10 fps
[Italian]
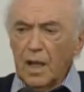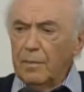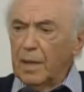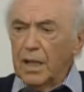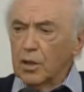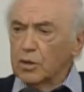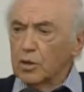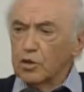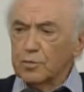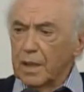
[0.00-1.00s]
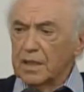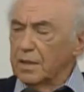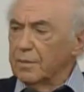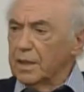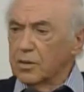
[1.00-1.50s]
Malagrotta lo
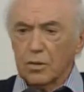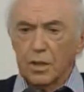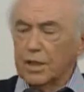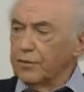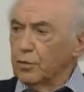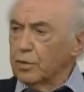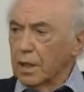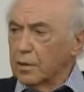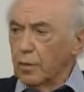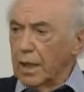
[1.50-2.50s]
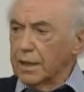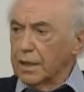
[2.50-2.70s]
smaltimento dei rifiuti al quale